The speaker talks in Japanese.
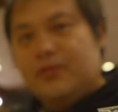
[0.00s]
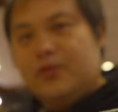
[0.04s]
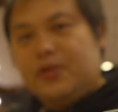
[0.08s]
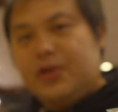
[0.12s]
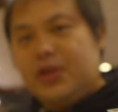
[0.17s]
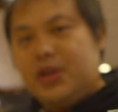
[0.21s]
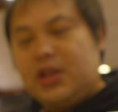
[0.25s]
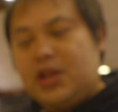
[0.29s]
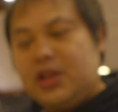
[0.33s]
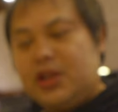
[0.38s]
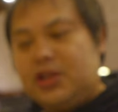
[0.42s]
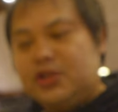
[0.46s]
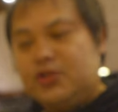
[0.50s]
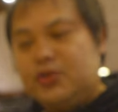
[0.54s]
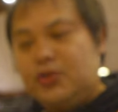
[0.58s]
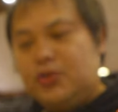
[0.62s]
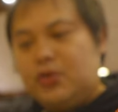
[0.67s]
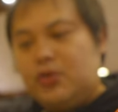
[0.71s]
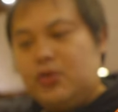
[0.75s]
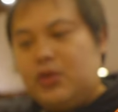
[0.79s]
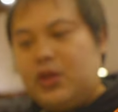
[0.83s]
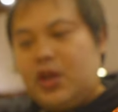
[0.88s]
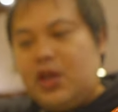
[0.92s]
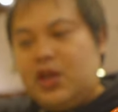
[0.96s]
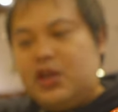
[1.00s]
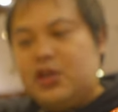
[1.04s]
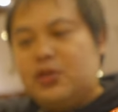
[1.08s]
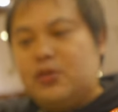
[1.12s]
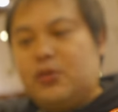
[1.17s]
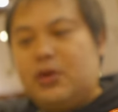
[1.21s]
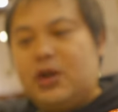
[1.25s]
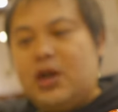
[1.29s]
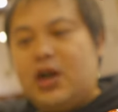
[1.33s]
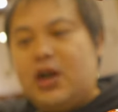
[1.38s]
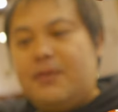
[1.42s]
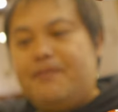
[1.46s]
ない。こういったね、ショートケーキ
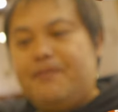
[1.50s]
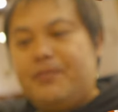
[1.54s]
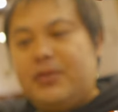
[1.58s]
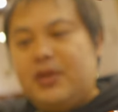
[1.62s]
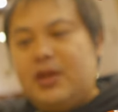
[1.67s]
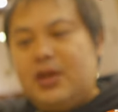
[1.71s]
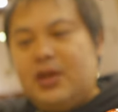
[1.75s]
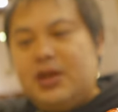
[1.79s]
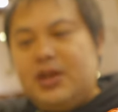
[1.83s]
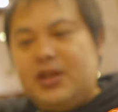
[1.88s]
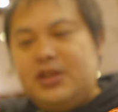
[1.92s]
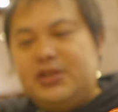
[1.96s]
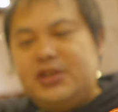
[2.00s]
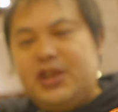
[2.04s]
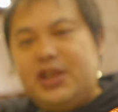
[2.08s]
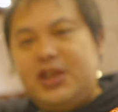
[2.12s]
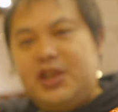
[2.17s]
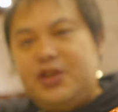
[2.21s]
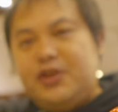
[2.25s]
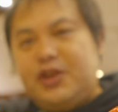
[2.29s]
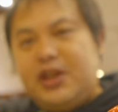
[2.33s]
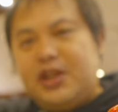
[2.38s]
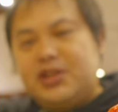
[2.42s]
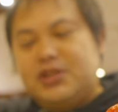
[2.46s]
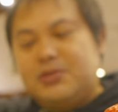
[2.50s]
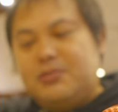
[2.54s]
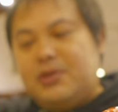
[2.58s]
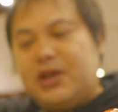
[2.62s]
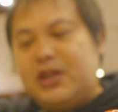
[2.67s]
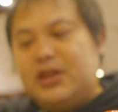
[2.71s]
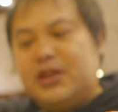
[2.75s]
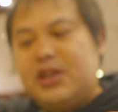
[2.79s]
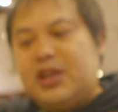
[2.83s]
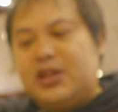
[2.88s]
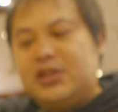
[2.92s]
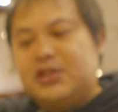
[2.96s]
とか、ゼリーのやつ
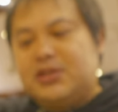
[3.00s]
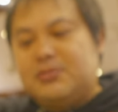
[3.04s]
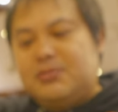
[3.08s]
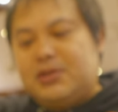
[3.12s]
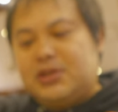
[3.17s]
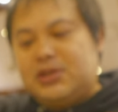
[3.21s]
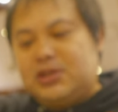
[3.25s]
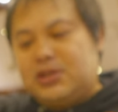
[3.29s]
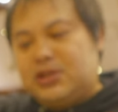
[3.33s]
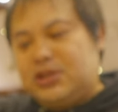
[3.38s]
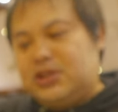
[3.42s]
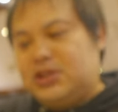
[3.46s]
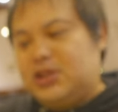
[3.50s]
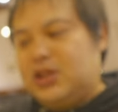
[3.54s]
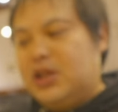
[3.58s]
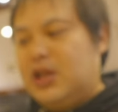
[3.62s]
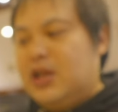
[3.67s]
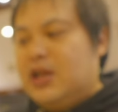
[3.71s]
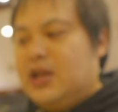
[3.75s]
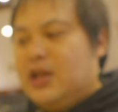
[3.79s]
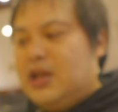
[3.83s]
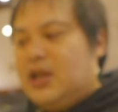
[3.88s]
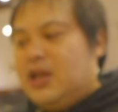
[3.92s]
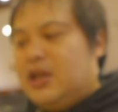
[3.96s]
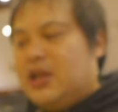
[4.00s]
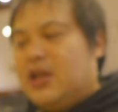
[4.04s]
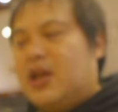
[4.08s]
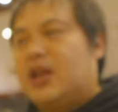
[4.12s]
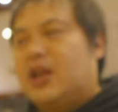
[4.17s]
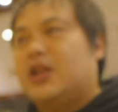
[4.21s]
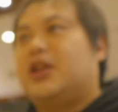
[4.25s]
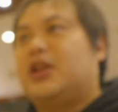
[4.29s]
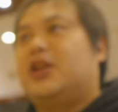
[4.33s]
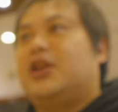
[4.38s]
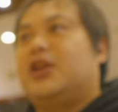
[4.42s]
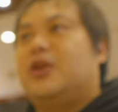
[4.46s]
もあったりしますし、
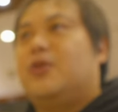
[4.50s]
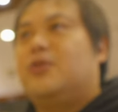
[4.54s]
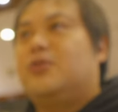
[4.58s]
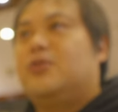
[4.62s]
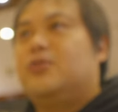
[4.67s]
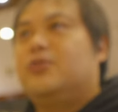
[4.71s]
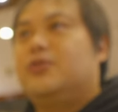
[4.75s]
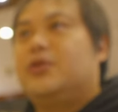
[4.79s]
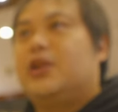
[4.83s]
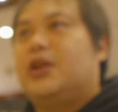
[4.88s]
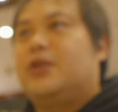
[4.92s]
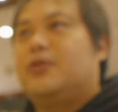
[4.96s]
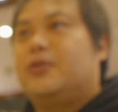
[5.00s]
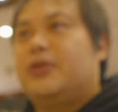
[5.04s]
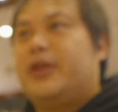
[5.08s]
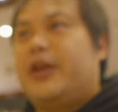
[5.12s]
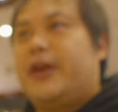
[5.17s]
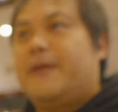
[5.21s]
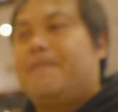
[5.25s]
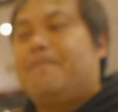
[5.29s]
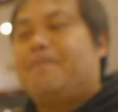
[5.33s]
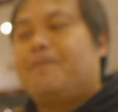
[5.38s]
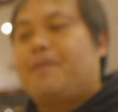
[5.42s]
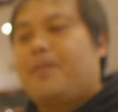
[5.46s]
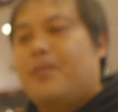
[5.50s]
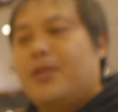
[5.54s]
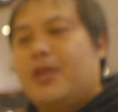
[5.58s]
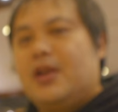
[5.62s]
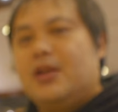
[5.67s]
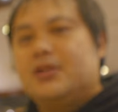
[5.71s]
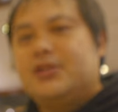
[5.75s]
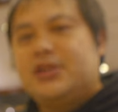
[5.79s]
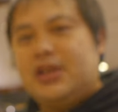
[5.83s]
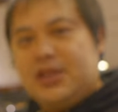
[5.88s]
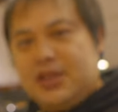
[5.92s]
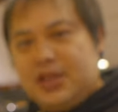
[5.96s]
かなりね、豊富なので、
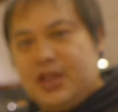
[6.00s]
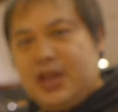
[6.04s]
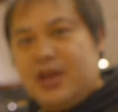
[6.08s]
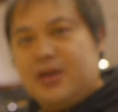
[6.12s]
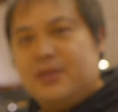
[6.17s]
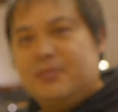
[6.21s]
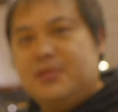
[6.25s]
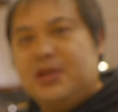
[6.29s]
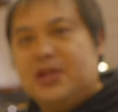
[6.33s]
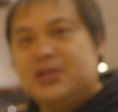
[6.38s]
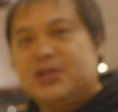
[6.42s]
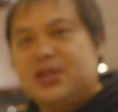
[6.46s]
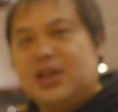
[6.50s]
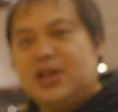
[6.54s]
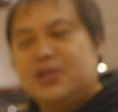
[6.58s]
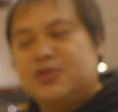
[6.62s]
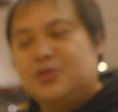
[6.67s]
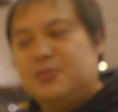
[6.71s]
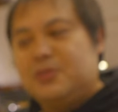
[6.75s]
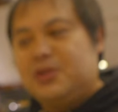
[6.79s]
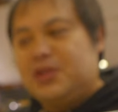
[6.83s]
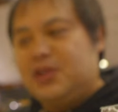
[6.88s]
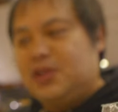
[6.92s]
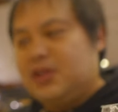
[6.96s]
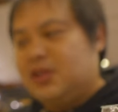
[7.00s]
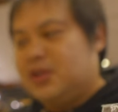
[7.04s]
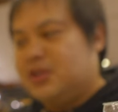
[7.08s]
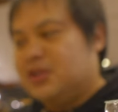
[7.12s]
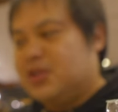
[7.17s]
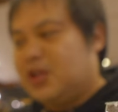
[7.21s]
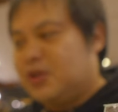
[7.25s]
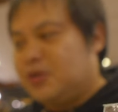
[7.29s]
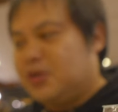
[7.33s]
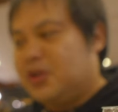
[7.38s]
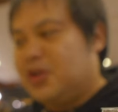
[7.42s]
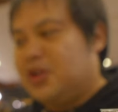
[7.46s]
ぜひね、皆さん遊びに来
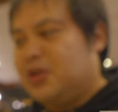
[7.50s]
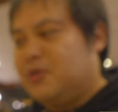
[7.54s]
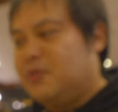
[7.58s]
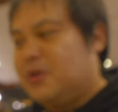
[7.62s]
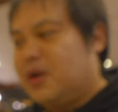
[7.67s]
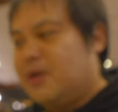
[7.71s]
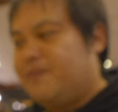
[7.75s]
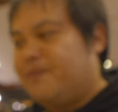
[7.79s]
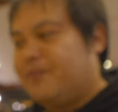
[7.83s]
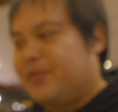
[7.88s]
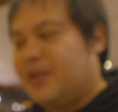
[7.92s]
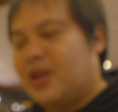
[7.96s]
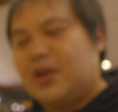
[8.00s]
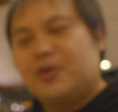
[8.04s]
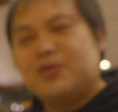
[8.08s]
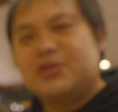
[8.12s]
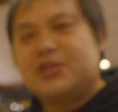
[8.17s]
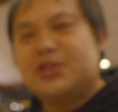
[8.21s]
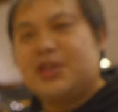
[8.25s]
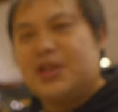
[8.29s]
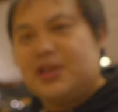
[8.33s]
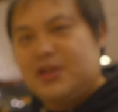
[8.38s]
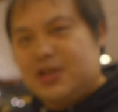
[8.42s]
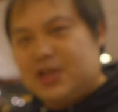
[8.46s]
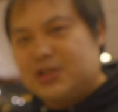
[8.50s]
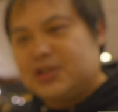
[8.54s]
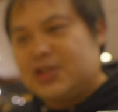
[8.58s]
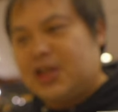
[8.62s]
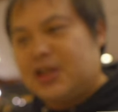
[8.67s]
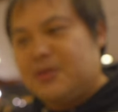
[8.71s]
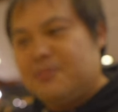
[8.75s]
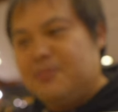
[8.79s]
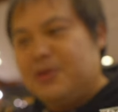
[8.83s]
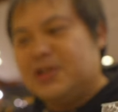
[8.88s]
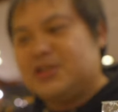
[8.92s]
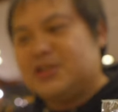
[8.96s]
た時には楽しんでください。
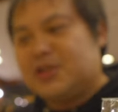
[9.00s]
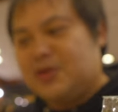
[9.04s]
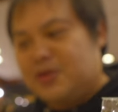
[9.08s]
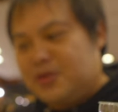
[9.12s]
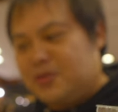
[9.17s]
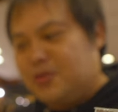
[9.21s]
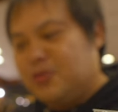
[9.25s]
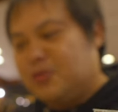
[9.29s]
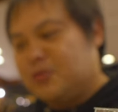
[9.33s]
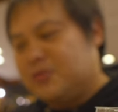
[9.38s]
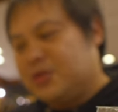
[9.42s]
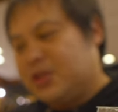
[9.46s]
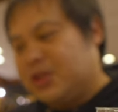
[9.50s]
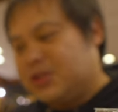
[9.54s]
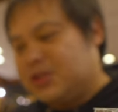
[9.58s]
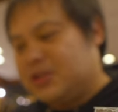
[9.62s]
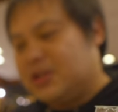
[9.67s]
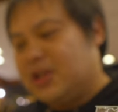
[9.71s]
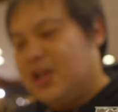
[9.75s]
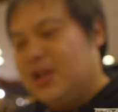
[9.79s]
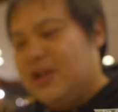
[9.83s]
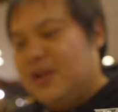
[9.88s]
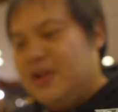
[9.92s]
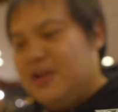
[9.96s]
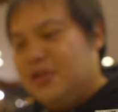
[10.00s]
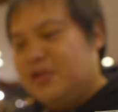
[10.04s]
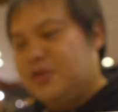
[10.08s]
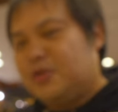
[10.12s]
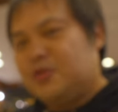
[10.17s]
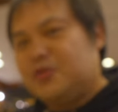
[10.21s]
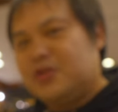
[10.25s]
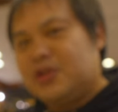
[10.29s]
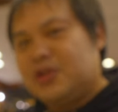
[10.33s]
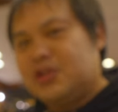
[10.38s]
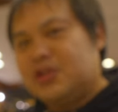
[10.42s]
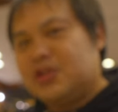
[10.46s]
めっちゃ豊富です。という
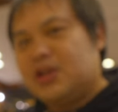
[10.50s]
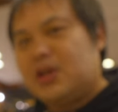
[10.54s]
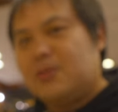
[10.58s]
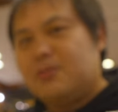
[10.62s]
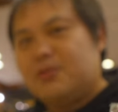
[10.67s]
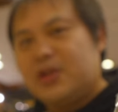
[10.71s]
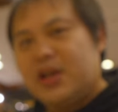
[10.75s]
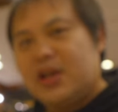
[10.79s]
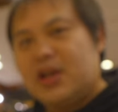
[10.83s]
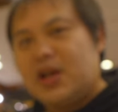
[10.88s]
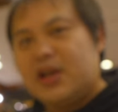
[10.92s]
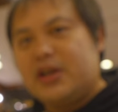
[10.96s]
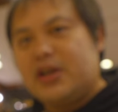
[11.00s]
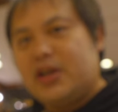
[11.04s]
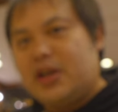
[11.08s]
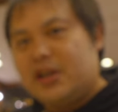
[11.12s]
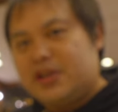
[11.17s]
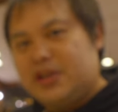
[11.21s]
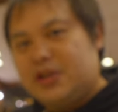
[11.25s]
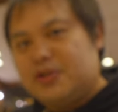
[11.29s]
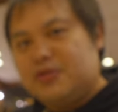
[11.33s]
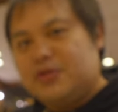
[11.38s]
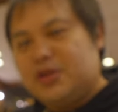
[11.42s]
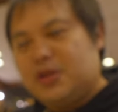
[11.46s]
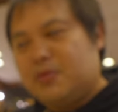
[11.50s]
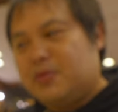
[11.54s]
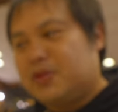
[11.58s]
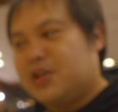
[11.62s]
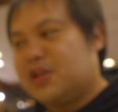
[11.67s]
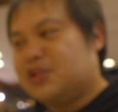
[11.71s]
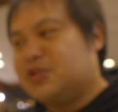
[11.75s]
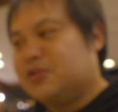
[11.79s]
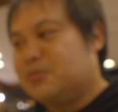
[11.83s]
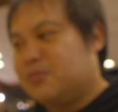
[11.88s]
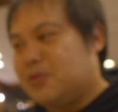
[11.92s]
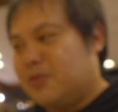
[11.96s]
ことで、時間もね、限られてるんで、
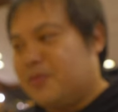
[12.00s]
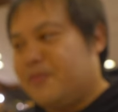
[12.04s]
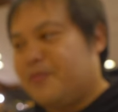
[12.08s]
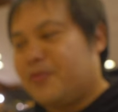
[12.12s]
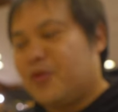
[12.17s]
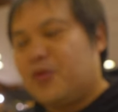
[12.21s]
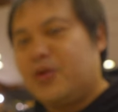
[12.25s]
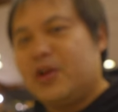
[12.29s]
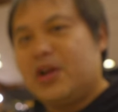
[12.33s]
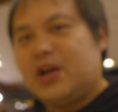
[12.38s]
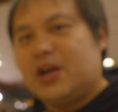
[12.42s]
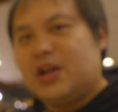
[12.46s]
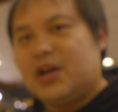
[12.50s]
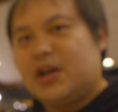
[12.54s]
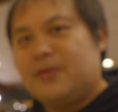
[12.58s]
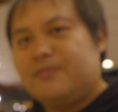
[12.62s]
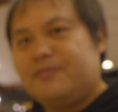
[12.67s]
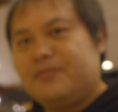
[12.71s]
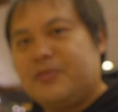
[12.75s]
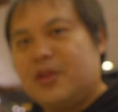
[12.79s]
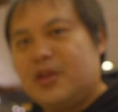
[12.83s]
私ともこれから